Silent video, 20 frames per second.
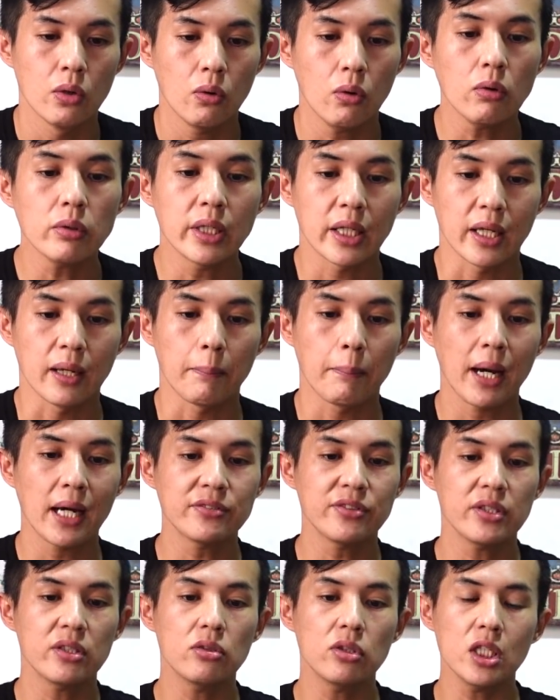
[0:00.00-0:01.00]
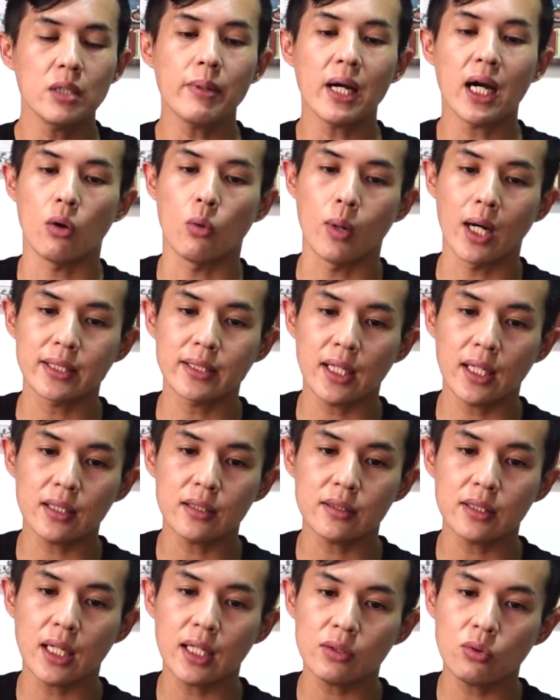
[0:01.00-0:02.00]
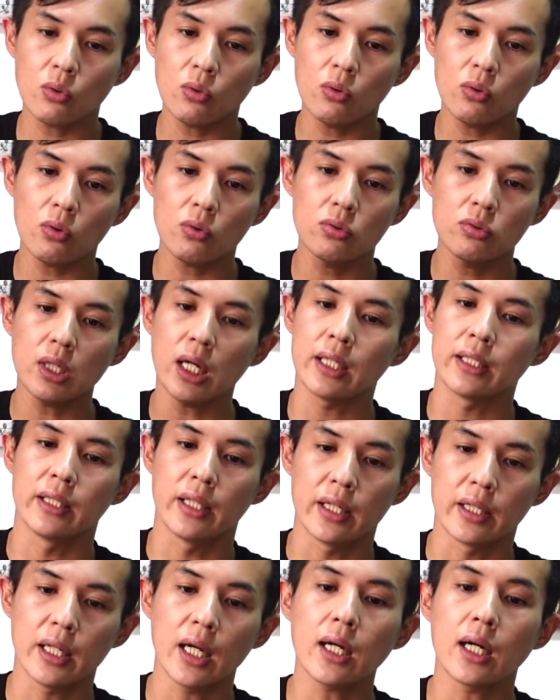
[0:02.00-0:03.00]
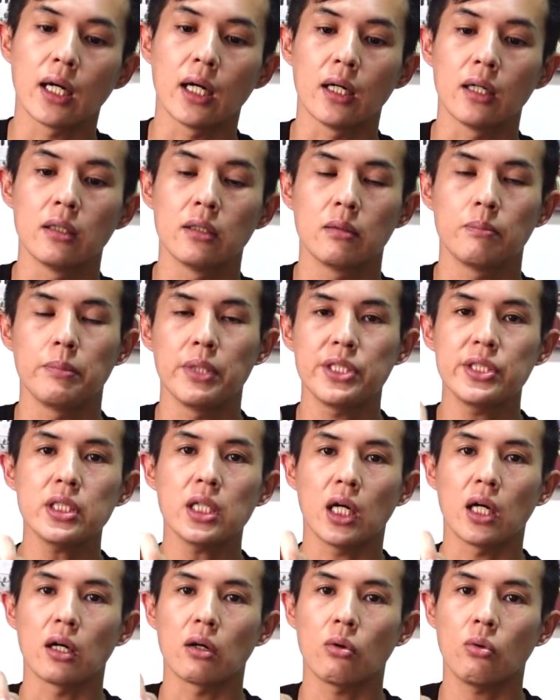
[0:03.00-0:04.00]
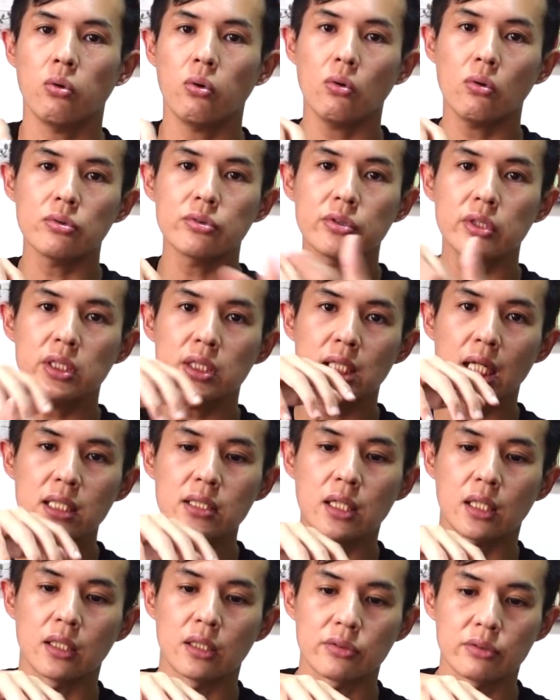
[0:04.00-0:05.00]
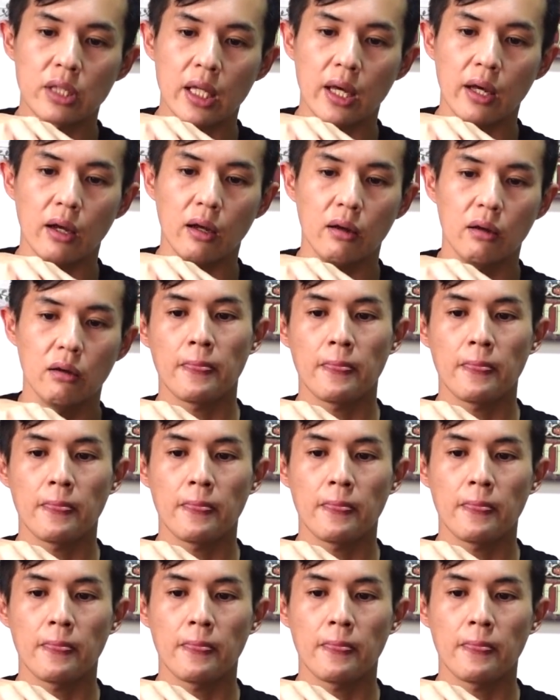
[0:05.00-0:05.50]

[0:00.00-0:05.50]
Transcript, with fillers: ほんでね、パシグリバーを渡ったところぐらいで、なんか道が洪水しだしたんですね。